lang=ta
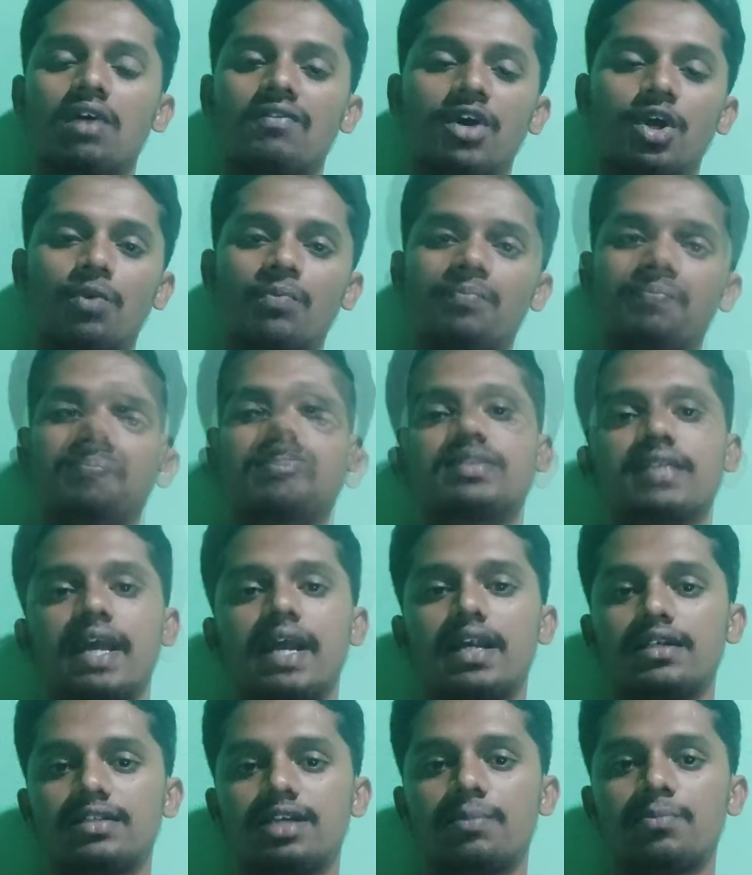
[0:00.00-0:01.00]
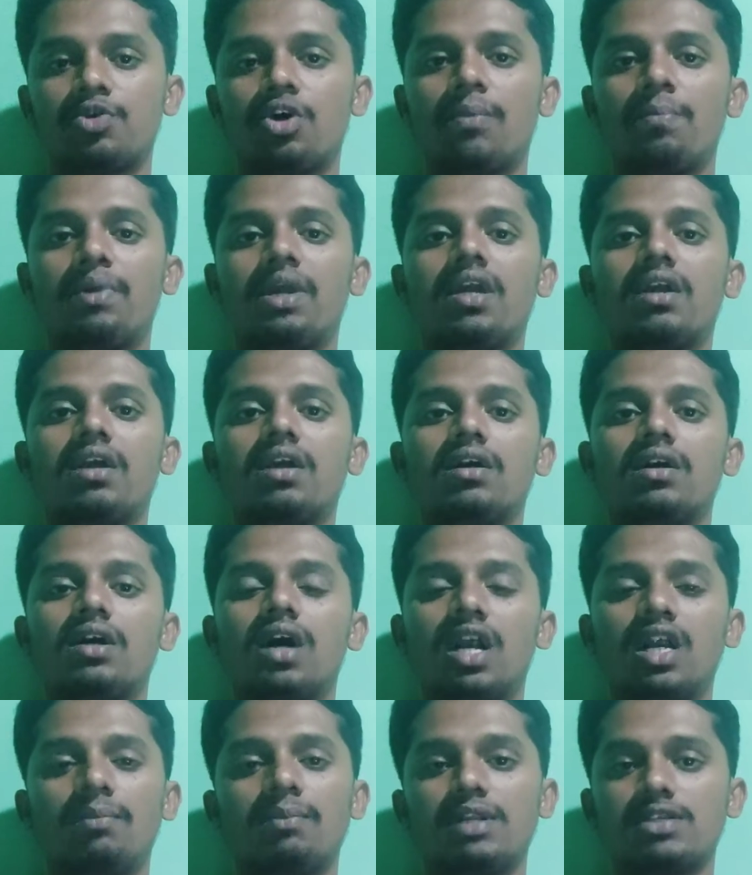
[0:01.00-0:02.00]
வரும் நெக்ஸ்ட் செகண்ட் சப்டாபிக்
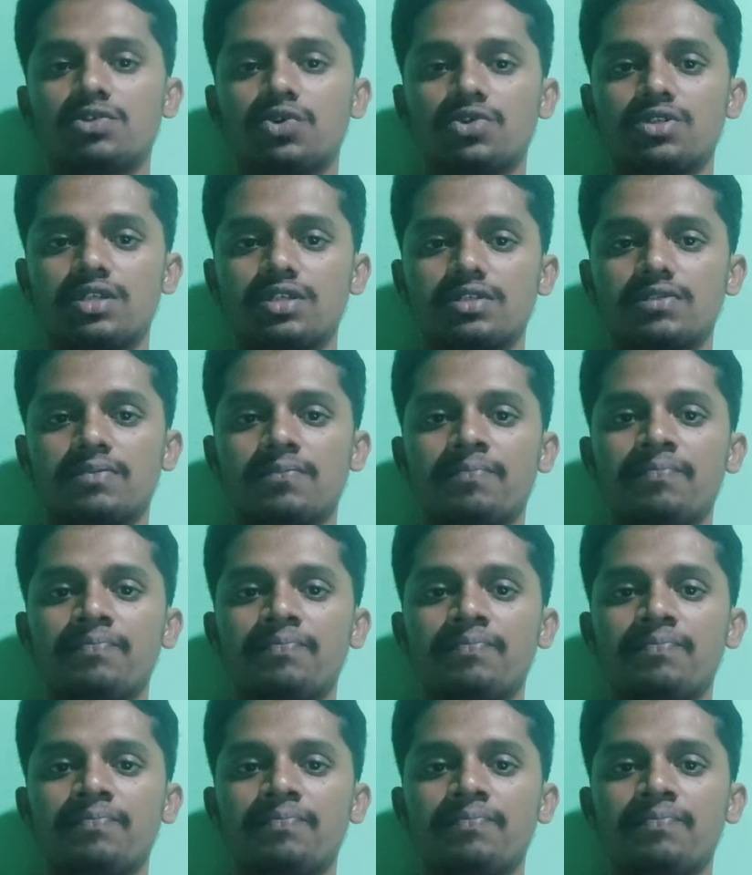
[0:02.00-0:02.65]
அனிமல் சோர்சஸ்